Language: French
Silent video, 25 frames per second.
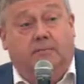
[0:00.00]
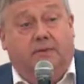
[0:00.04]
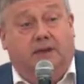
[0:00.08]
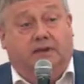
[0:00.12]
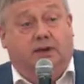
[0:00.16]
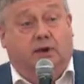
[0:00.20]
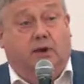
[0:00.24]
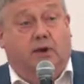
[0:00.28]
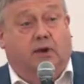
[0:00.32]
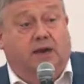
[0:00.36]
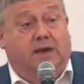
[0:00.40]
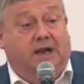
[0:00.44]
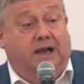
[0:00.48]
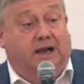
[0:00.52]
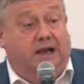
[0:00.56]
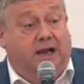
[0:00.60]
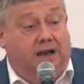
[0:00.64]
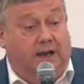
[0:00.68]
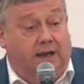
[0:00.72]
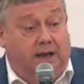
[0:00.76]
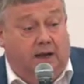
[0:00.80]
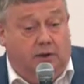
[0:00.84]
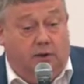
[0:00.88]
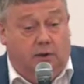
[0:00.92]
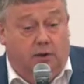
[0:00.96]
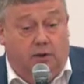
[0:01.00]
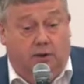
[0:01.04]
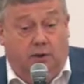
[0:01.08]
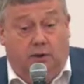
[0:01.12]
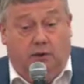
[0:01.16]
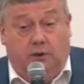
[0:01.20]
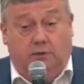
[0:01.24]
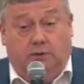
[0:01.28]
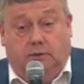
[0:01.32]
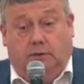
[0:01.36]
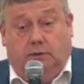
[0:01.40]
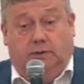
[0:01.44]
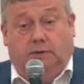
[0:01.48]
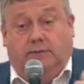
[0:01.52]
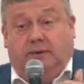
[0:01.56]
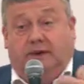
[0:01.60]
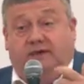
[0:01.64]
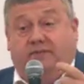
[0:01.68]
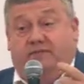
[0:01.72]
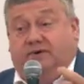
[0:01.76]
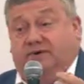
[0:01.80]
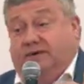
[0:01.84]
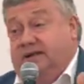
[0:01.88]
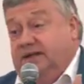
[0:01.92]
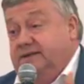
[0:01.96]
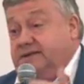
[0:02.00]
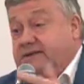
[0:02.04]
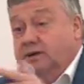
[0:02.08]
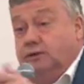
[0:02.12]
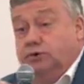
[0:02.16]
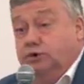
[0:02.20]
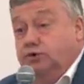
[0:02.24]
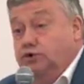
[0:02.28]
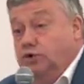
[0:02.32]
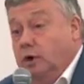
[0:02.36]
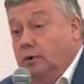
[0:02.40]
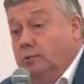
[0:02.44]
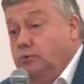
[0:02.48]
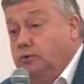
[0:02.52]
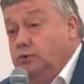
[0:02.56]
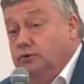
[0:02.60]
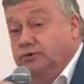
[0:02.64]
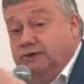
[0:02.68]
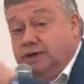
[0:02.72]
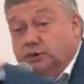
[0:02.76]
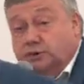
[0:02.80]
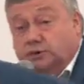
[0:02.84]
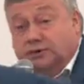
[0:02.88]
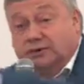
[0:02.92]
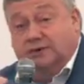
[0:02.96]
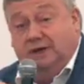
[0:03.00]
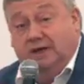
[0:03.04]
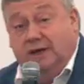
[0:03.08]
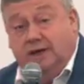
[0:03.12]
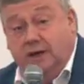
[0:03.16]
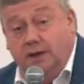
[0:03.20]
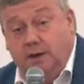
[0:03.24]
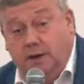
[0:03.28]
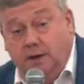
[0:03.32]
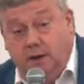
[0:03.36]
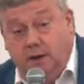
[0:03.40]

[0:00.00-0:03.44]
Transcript: Maintenant, il est clair que euh, le pays voisin, c'est le Luxembourg, c'est Luxley,